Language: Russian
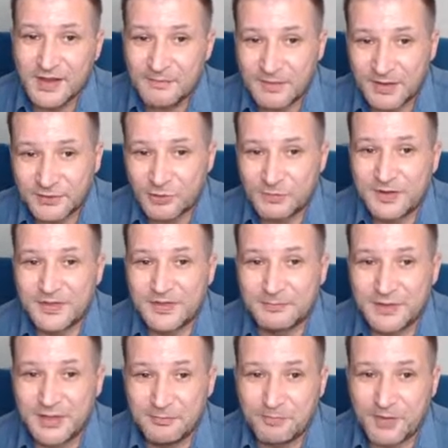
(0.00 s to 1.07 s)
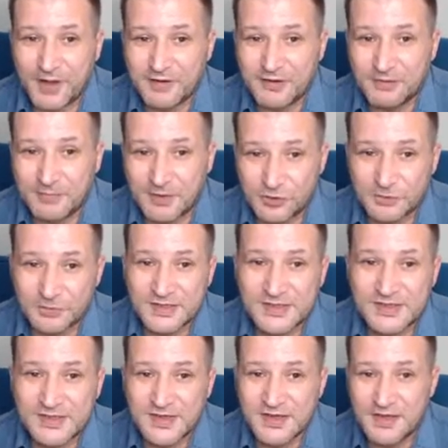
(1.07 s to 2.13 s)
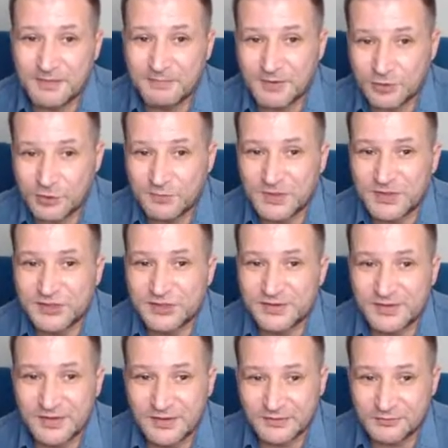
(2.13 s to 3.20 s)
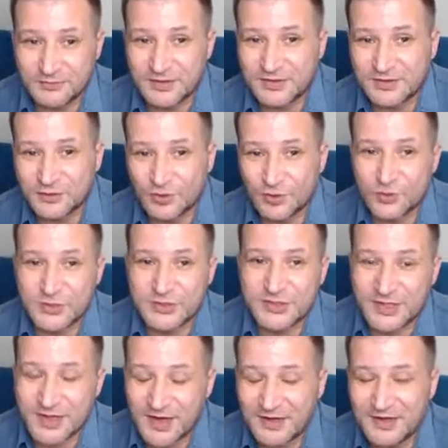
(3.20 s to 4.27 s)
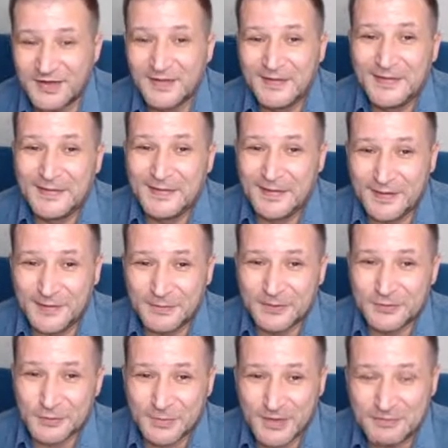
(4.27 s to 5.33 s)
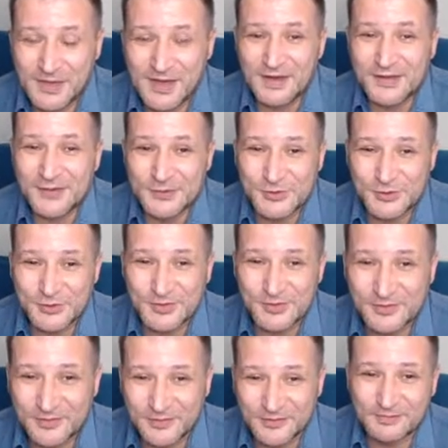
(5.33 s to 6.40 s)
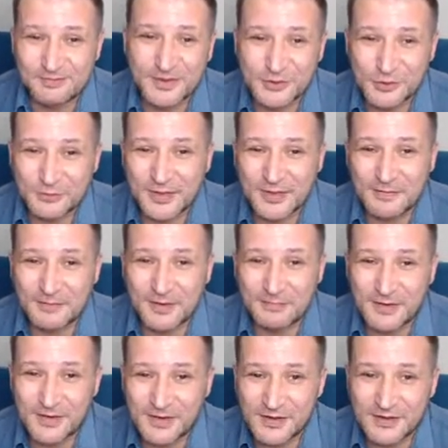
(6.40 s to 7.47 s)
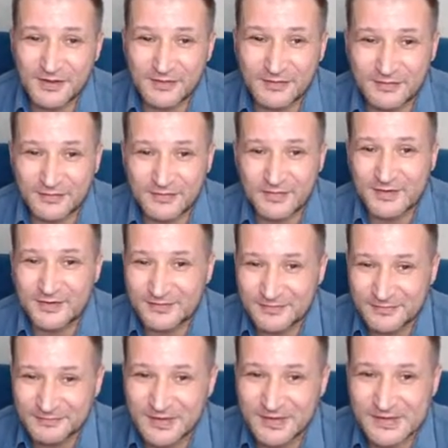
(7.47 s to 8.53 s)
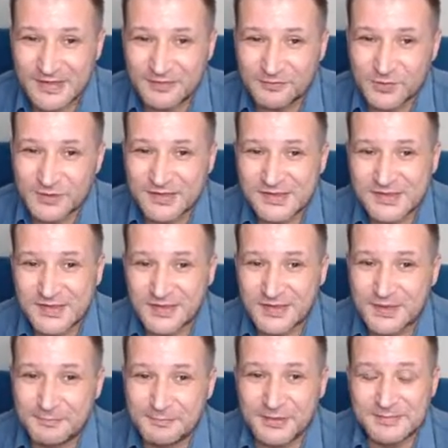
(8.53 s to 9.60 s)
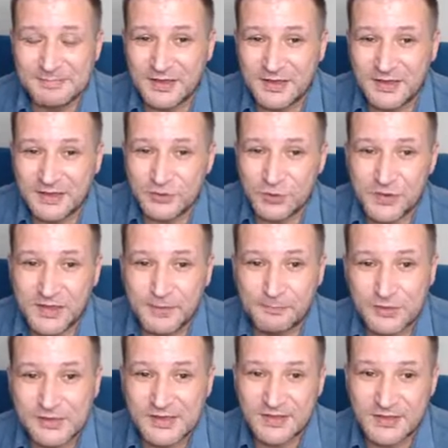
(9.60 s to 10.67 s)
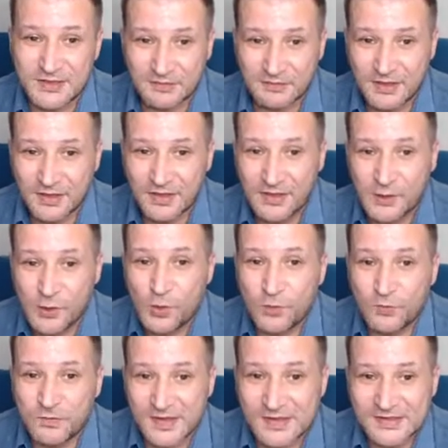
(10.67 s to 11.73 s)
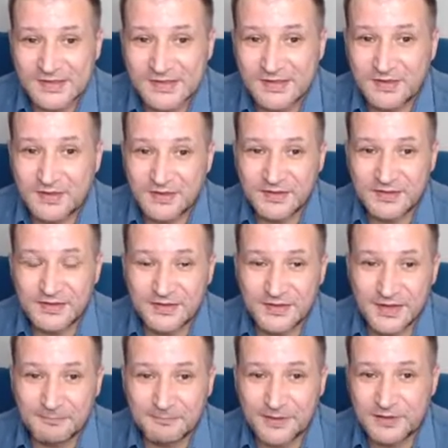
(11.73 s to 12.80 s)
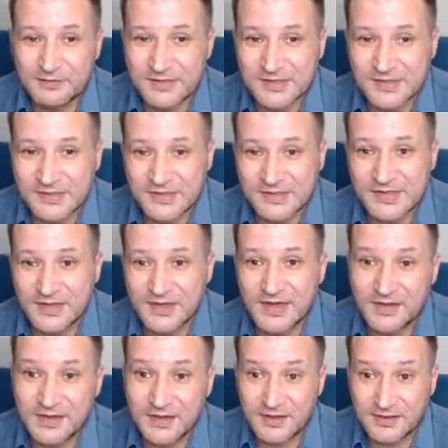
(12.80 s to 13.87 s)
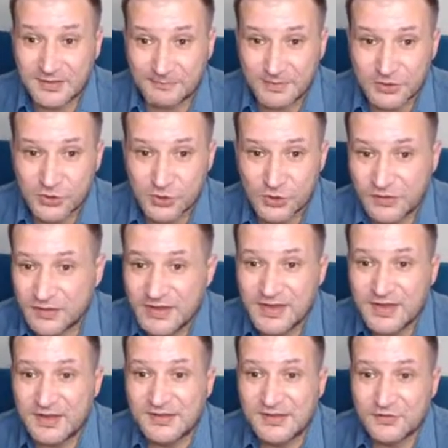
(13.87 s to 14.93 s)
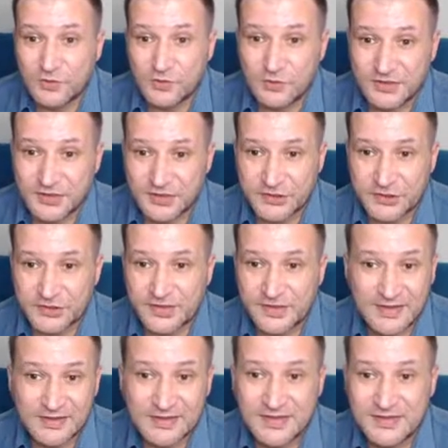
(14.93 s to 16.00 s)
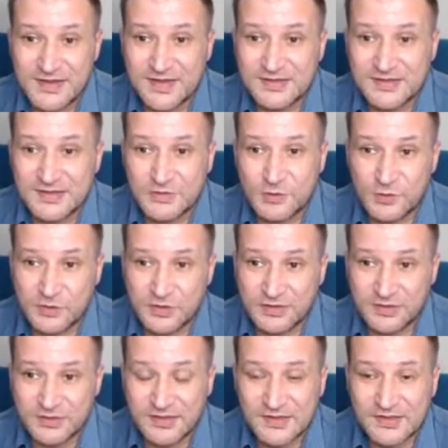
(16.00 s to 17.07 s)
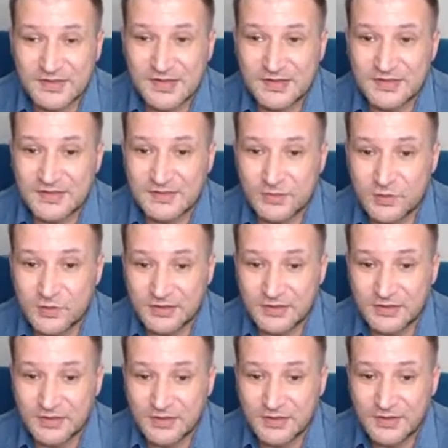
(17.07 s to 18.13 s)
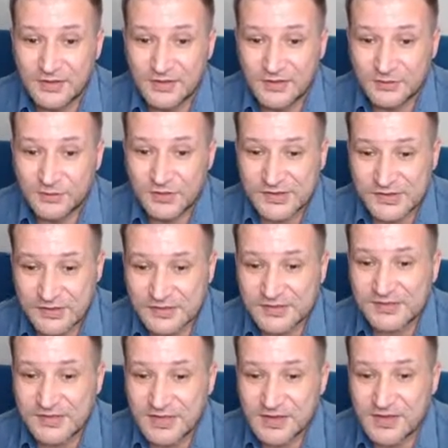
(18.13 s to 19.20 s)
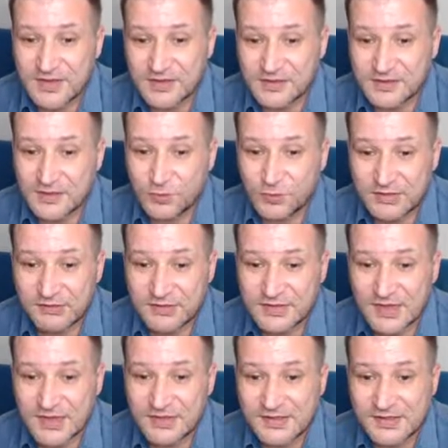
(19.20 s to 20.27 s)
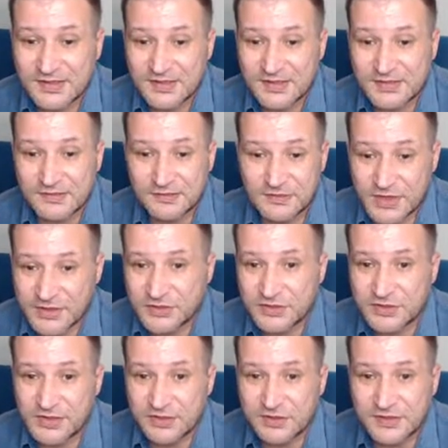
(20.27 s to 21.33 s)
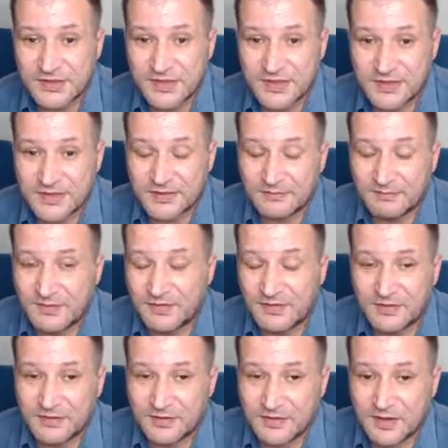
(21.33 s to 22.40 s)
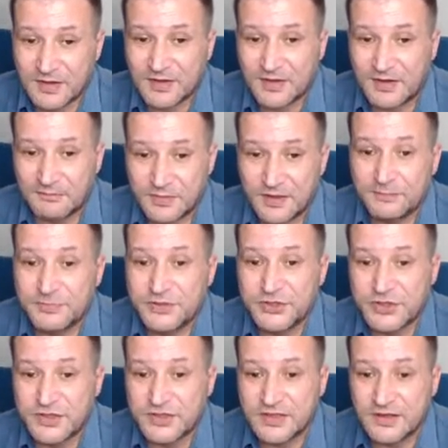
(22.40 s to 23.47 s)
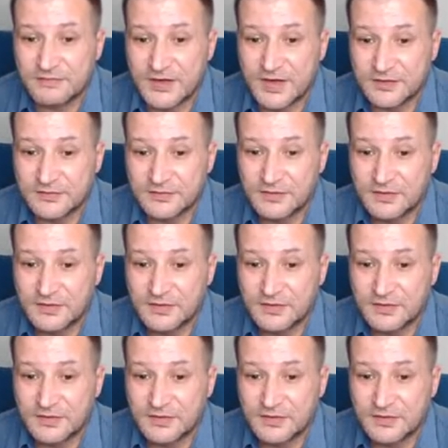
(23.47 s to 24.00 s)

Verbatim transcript: потом их перепахивали, потом их сеяли, потом их э, вот эту рожжали, э, потом на мельницу, потом она попала в, на завод, где хлеб испекли, и только после этого у вас э, этот хлеб появился на столе. И это прошло не один год даже, это не один год, не за один год. То есть э, деньги это универсальное средство. Я считаю деньги э, как об, обычный товар.